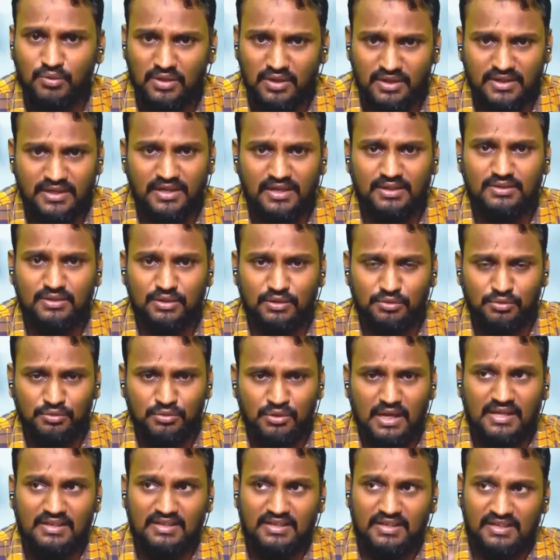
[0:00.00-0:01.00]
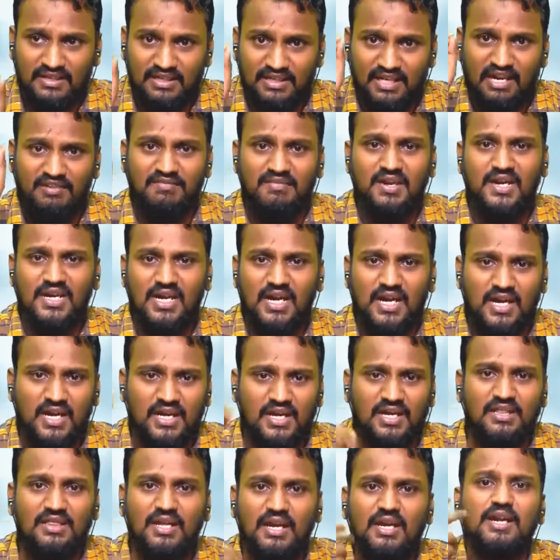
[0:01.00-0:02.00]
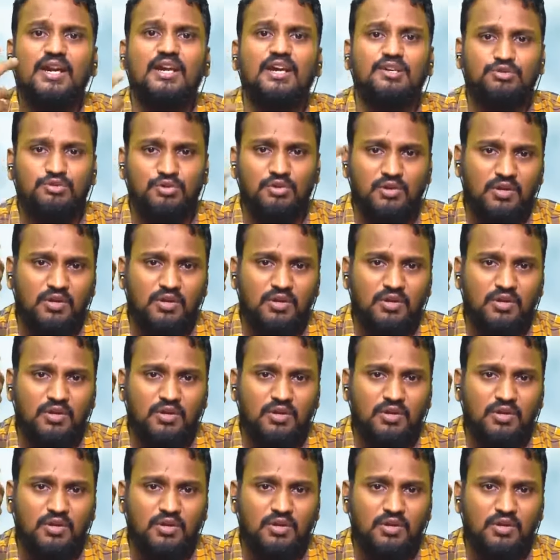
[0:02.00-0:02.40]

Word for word: அப்படி ஏத்திகாஃப் இருக்கும்போது அந்த முதல்